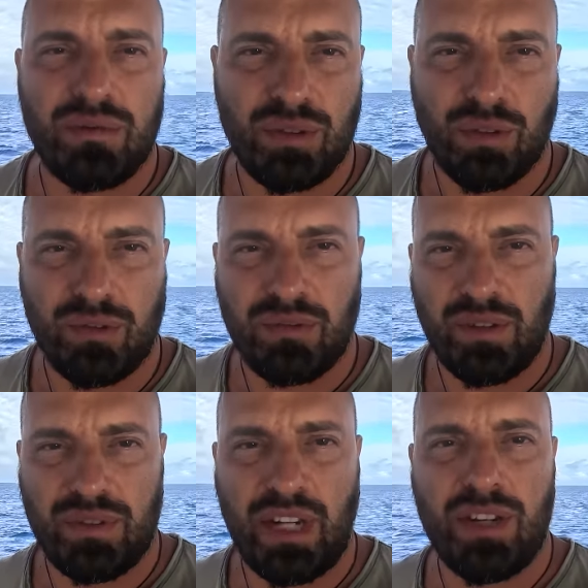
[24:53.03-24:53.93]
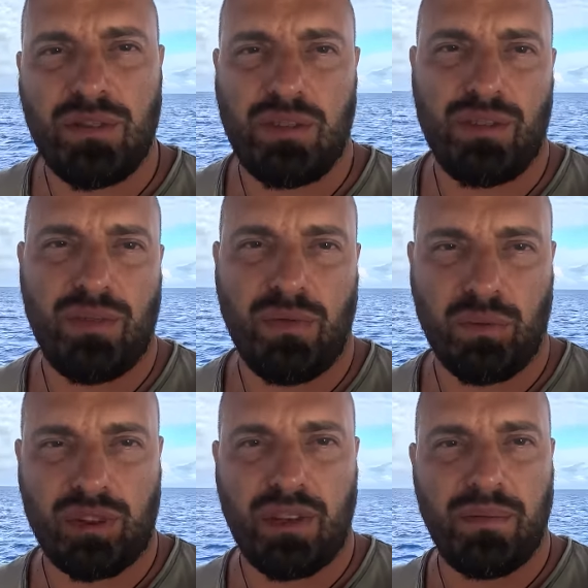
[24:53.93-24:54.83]
Все, до встречи в следующем
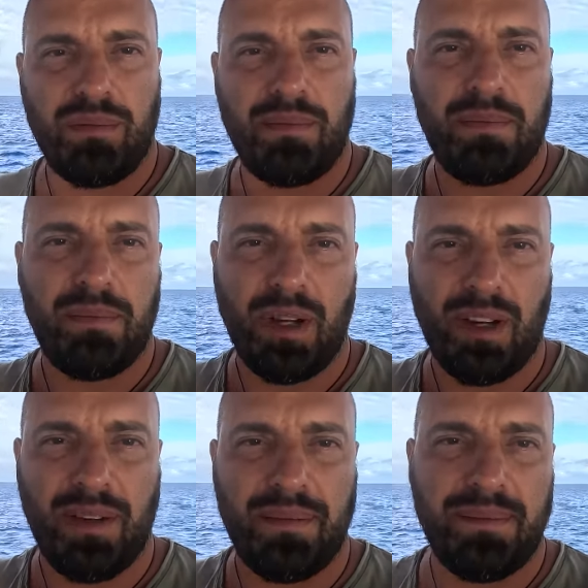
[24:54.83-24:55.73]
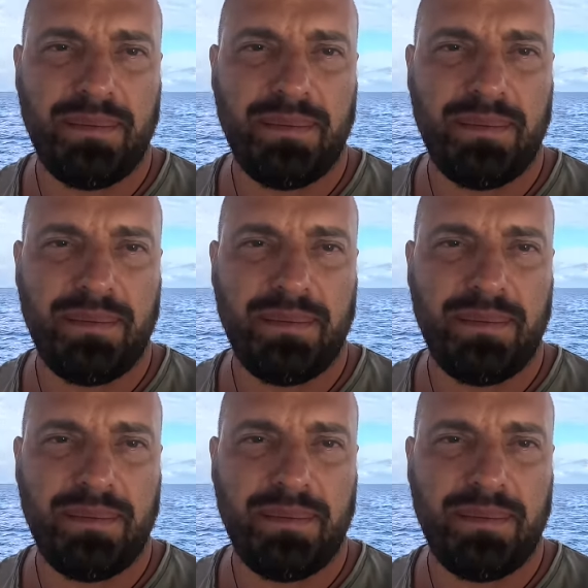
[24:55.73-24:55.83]
выпуске. Пока.